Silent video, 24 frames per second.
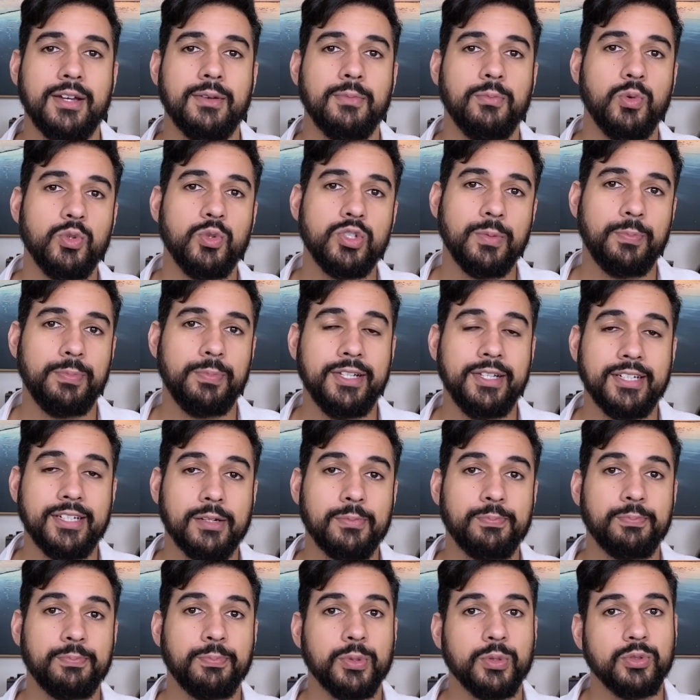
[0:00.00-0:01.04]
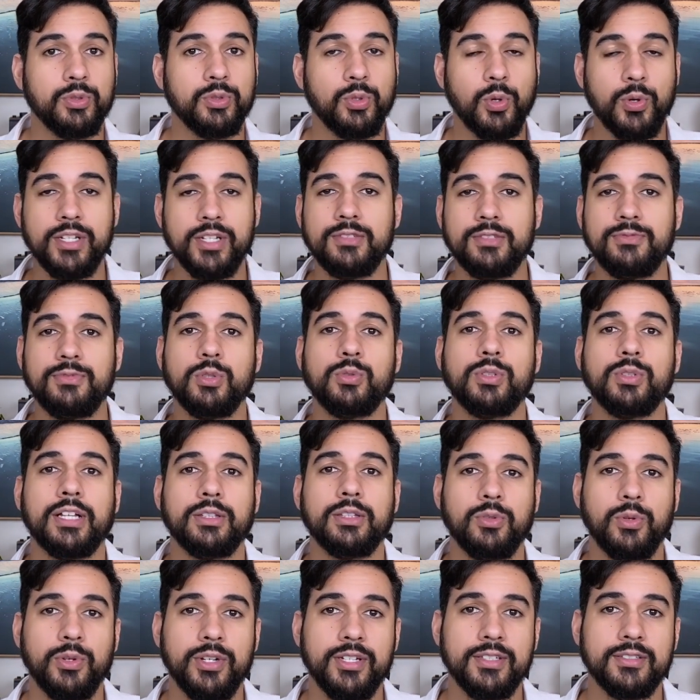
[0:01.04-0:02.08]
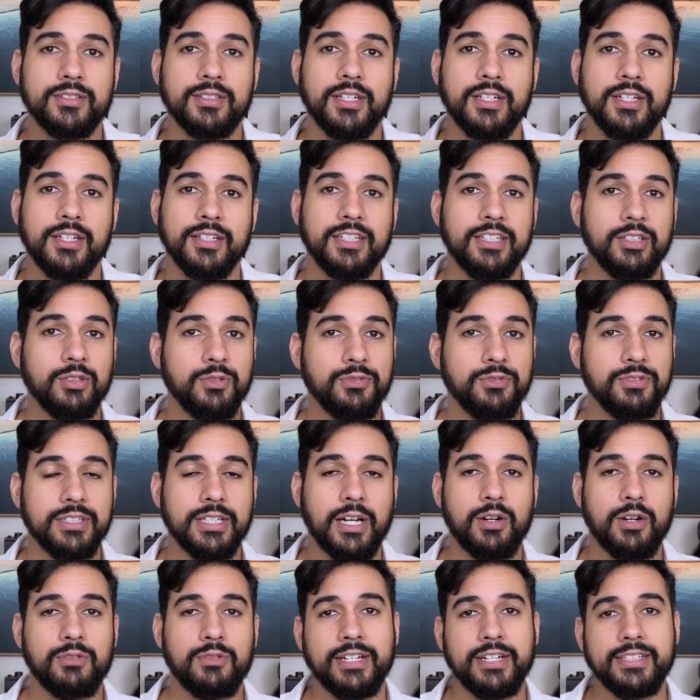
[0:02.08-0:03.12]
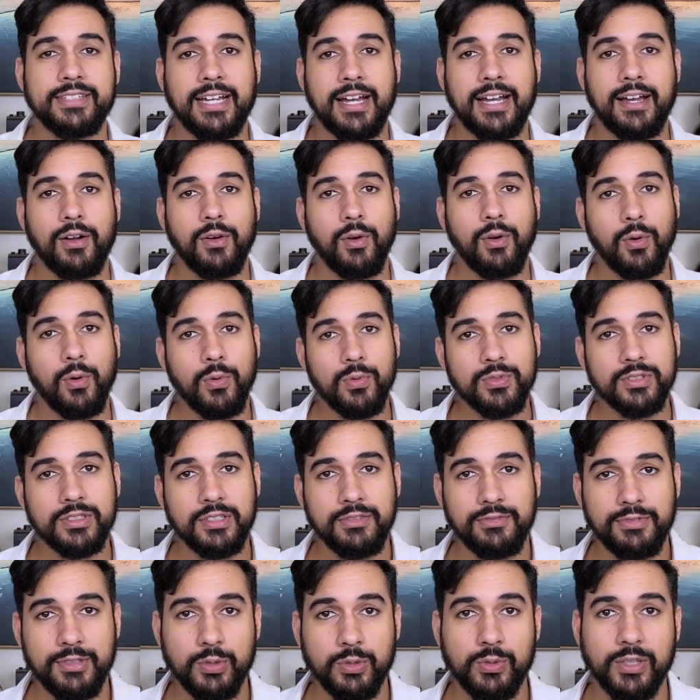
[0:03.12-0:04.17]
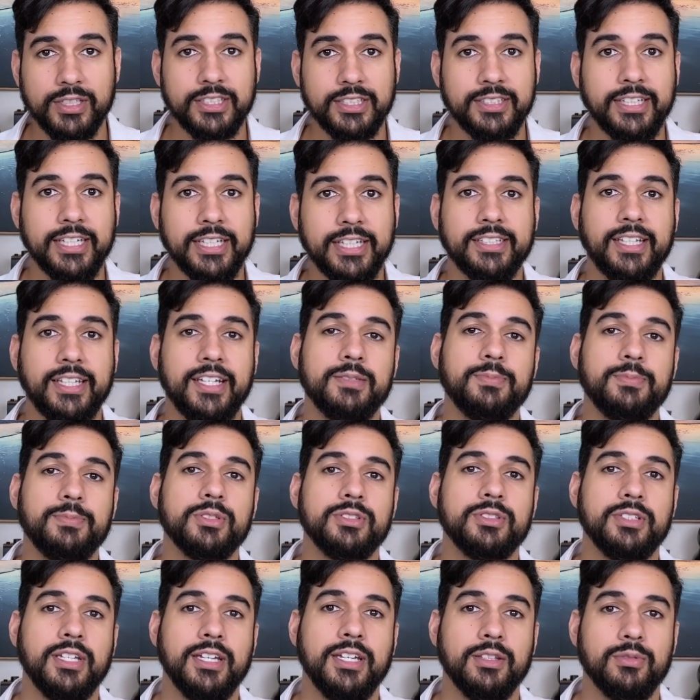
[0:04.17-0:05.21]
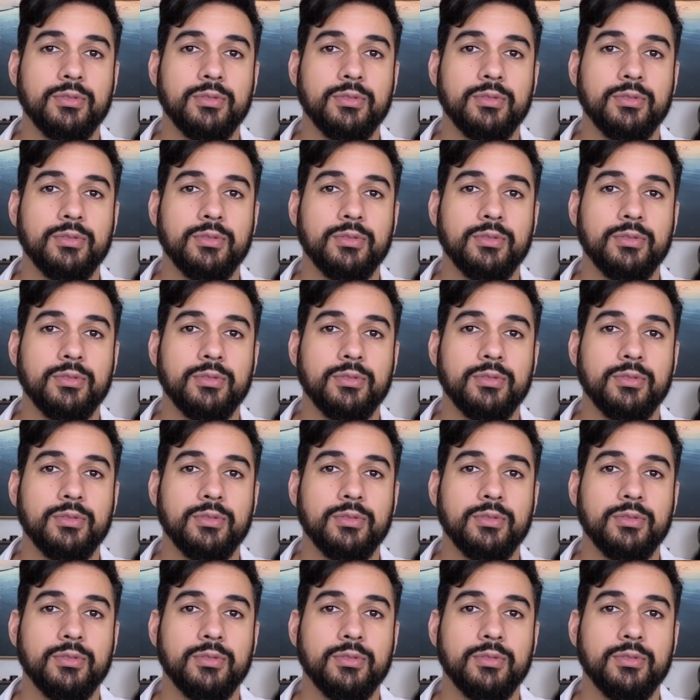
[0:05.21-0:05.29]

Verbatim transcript: multiplica por 2,2, que no final vai dar 11,33%.